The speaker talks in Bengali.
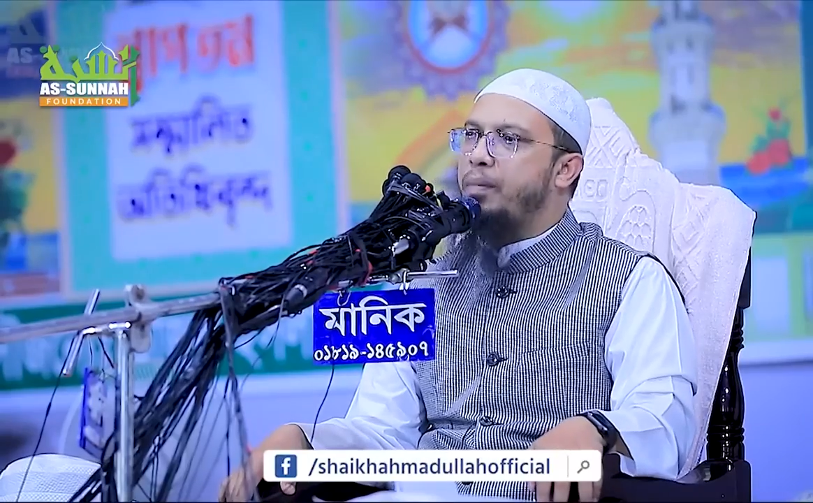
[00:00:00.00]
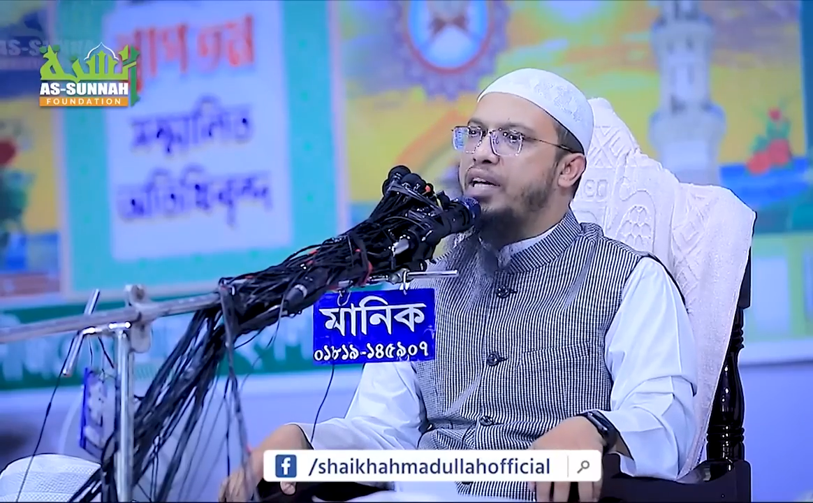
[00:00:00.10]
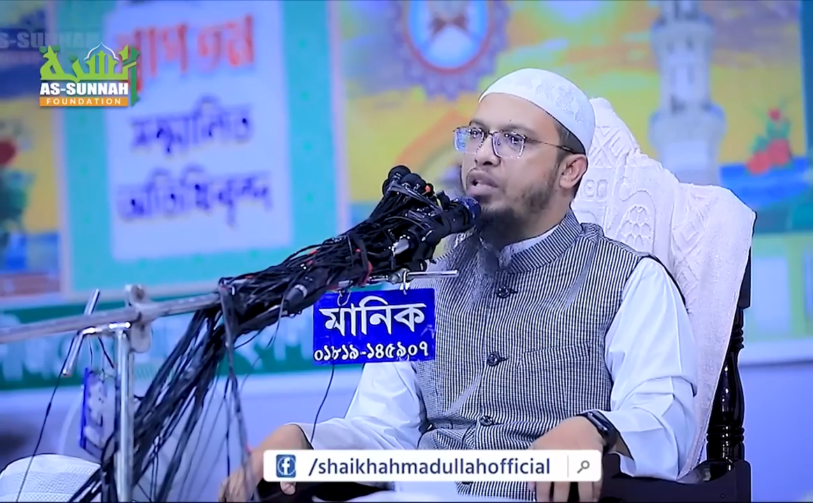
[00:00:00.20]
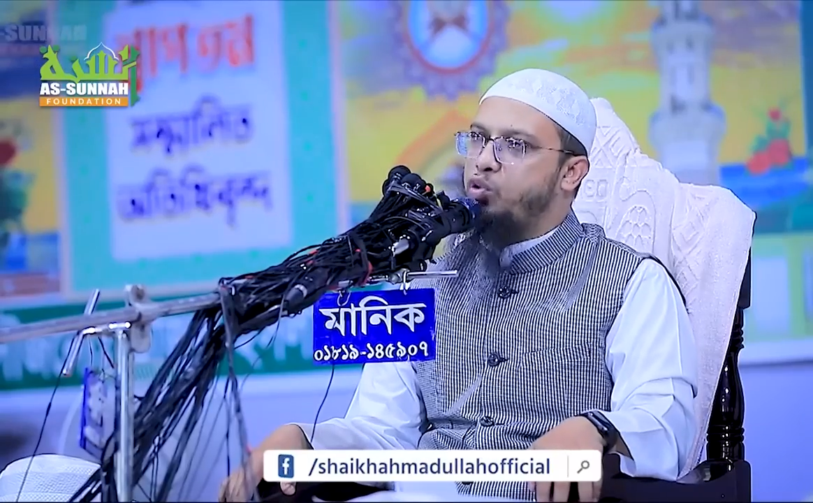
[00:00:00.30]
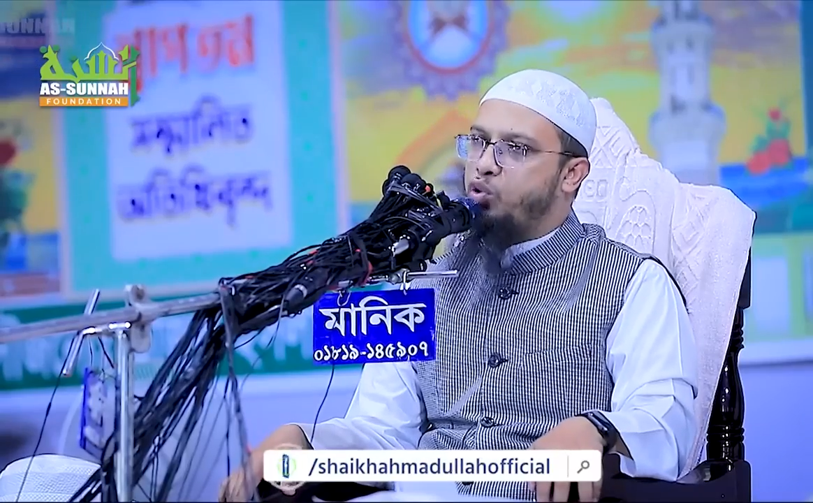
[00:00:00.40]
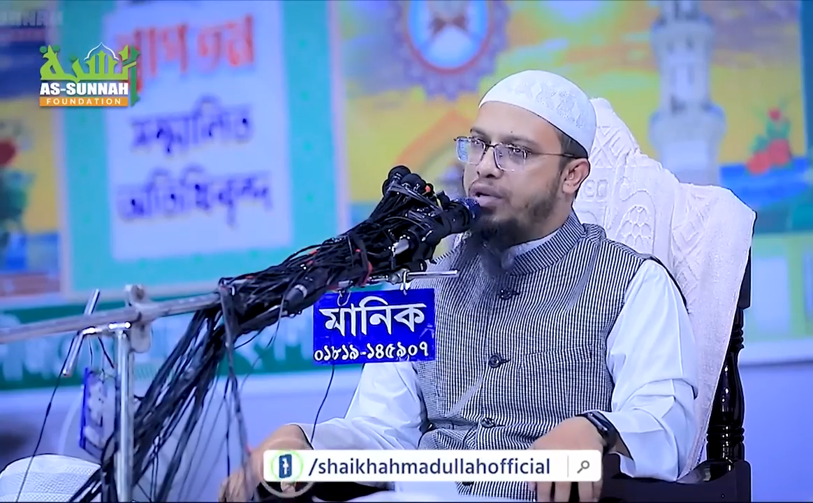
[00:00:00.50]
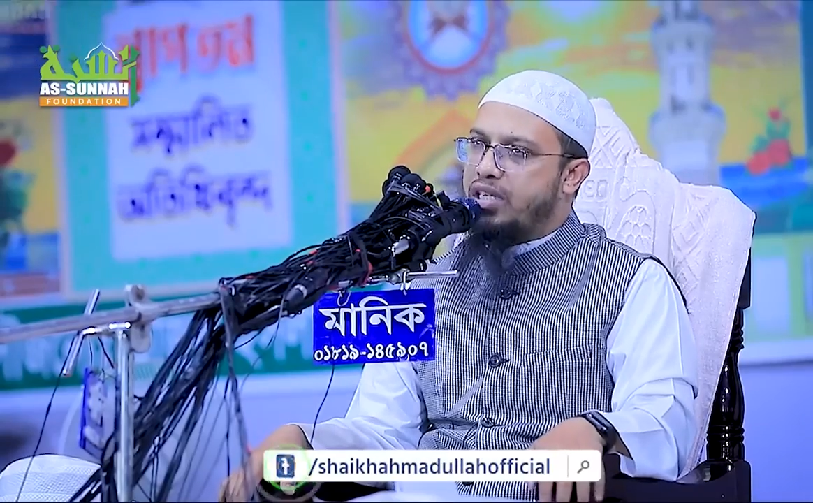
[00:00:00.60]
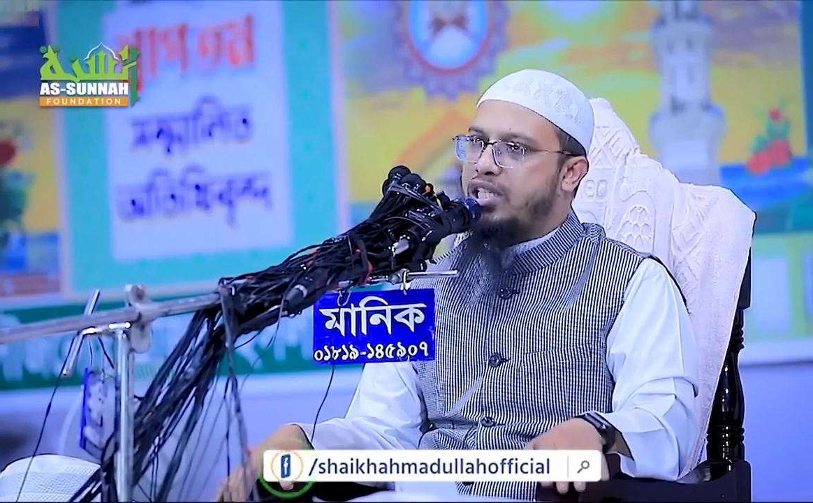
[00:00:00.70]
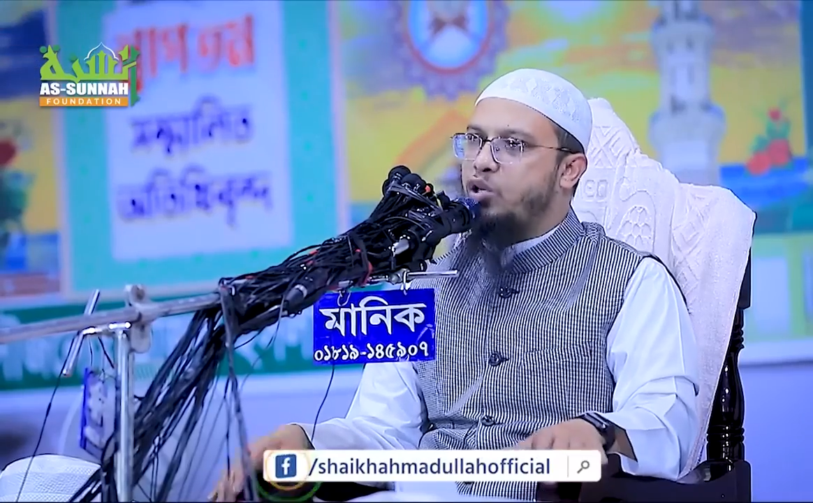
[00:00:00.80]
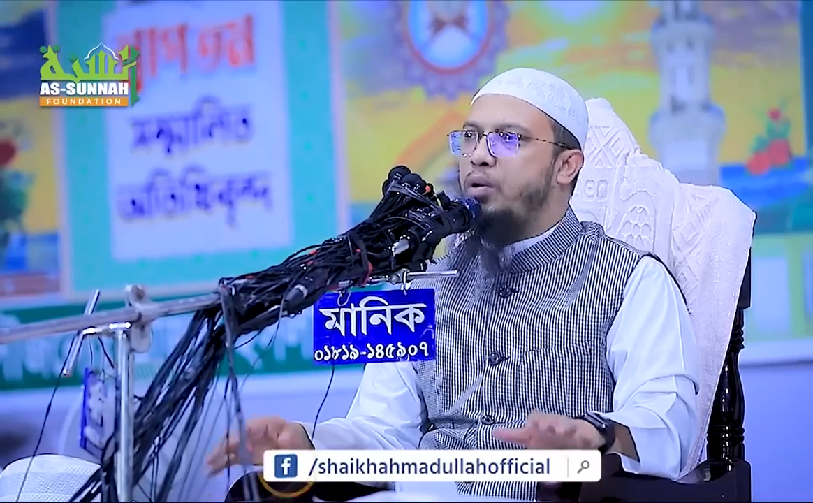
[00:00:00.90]
আমাকে থুতু
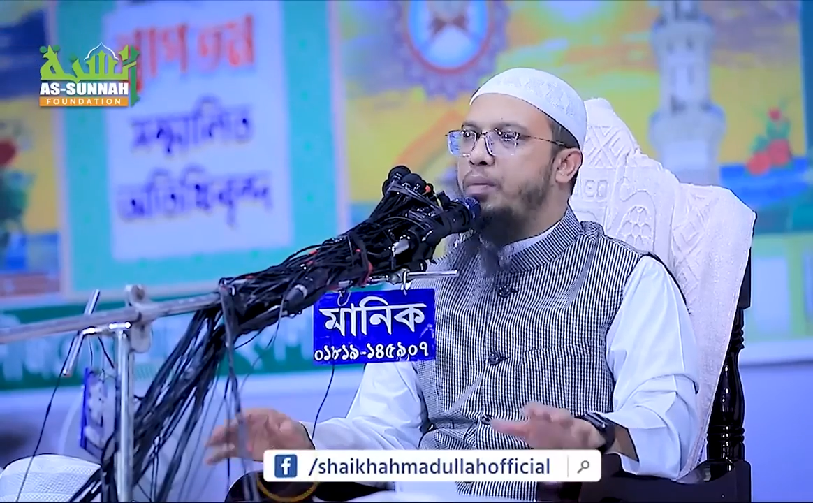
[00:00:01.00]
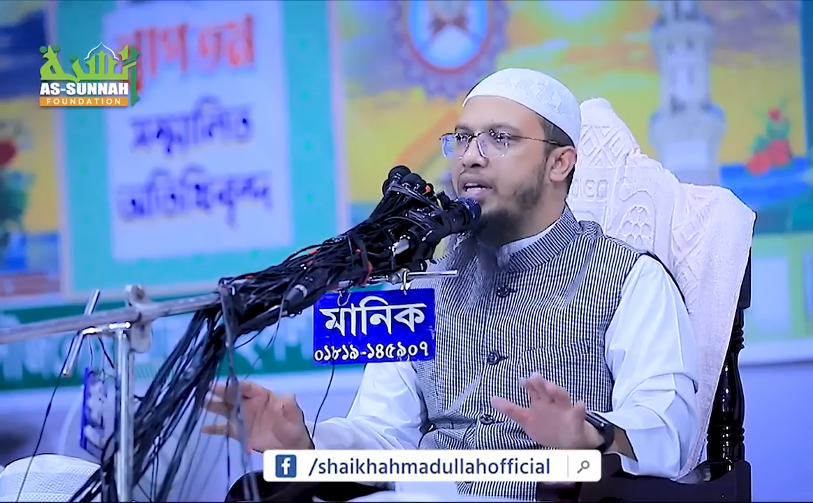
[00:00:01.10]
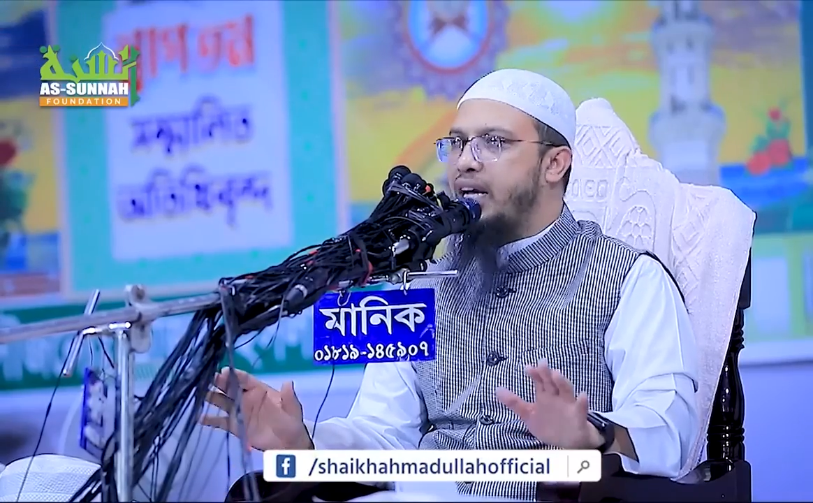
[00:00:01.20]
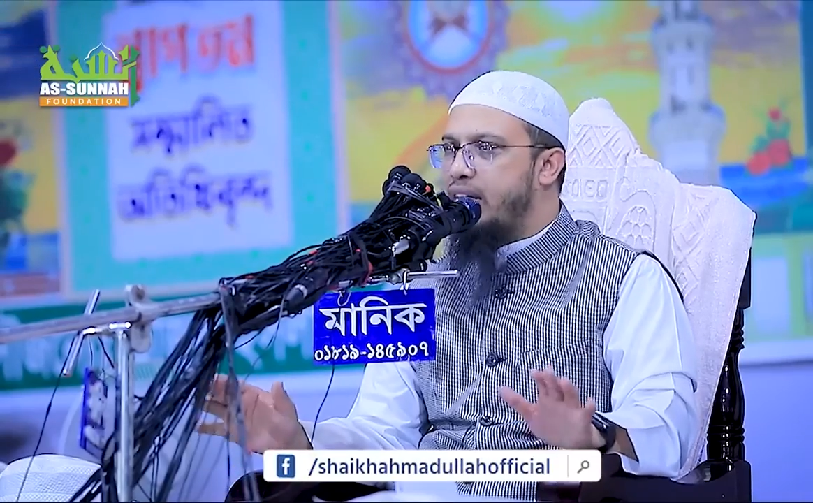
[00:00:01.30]
মারছে ও আমাকে